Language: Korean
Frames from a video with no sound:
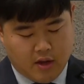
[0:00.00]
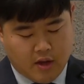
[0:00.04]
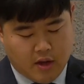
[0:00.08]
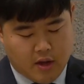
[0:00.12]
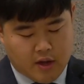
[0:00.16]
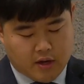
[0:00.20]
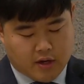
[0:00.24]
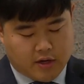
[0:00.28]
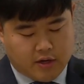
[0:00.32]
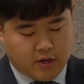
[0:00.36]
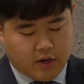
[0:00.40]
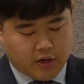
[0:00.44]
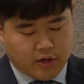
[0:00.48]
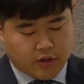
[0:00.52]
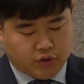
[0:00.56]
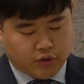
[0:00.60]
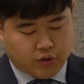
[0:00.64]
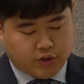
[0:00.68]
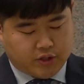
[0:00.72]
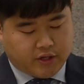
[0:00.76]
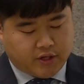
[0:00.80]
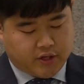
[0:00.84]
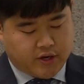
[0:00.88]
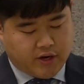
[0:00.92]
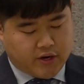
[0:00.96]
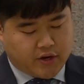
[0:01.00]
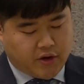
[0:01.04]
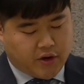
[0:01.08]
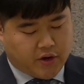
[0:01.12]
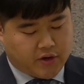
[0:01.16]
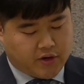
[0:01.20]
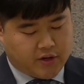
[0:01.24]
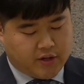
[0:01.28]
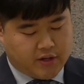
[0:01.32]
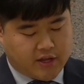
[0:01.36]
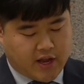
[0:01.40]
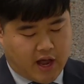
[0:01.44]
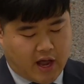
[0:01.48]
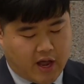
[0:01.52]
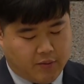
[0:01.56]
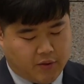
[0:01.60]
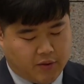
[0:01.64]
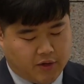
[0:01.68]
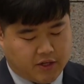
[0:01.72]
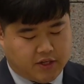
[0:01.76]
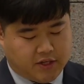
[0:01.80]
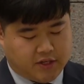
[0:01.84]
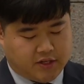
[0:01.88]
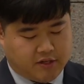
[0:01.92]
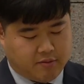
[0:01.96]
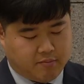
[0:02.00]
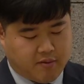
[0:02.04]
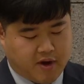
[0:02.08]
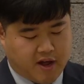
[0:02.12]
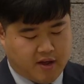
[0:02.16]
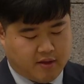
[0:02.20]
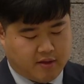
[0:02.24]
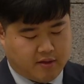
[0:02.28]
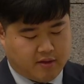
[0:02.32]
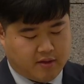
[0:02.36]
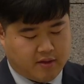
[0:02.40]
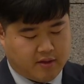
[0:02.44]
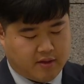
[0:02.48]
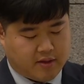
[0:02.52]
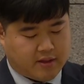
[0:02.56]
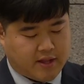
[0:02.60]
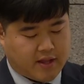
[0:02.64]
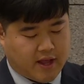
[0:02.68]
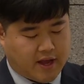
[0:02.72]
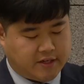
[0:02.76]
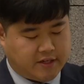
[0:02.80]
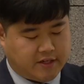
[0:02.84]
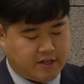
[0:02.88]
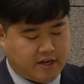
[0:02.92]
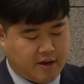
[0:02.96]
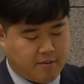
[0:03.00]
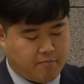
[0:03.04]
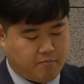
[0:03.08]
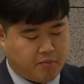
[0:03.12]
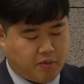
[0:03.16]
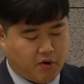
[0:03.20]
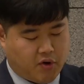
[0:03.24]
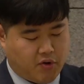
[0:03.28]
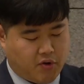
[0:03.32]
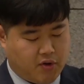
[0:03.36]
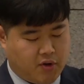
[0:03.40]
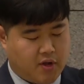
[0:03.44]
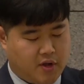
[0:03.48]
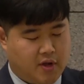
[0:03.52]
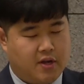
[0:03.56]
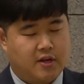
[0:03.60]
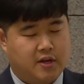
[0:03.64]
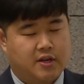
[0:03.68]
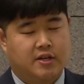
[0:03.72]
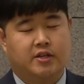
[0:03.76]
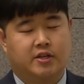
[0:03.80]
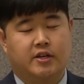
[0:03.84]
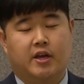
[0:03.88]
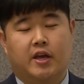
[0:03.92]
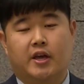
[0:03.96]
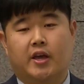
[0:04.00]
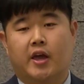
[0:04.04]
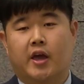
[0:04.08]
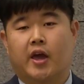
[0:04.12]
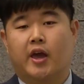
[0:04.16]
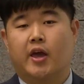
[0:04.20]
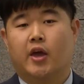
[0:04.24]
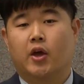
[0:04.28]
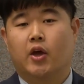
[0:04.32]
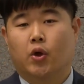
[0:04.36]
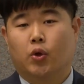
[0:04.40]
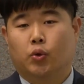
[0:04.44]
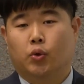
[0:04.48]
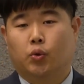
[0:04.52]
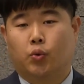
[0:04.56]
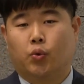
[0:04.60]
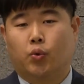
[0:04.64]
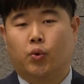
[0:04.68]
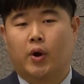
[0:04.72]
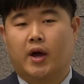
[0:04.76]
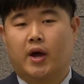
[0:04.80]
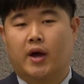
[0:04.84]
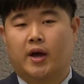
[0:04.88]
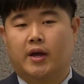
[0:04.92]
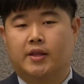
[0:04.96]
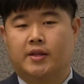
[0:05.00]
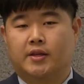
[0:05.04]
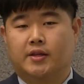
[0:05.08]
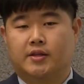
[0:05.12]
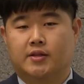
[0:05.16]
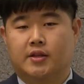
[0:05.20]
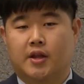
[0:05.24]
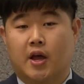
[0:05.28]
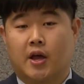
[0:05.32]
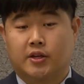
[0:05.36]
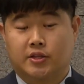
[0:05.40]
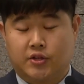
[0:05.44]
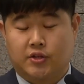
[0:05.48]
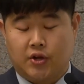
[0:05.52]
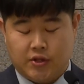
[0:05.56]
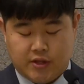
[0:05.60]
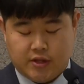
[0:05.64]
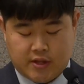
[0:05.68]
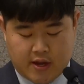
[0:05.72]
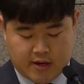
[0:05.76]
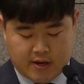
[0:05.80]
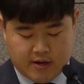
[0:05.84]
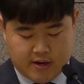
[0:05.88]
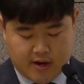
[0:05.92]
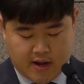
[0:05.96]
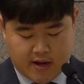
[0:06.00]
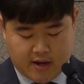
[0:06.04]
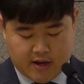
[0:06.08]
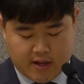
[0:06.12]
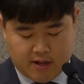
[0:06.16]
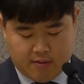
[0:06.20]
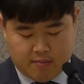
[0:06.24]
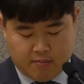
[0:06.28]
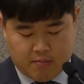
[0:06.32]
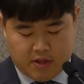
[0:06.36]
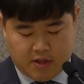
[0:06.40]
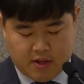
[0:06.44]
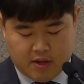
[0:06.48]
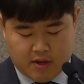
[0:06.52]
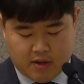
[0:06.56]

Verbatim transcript: 그런 수치를 겪은 다윗이지만 다시 한번 그에게 돌아가는 선택을 하게 됩니다.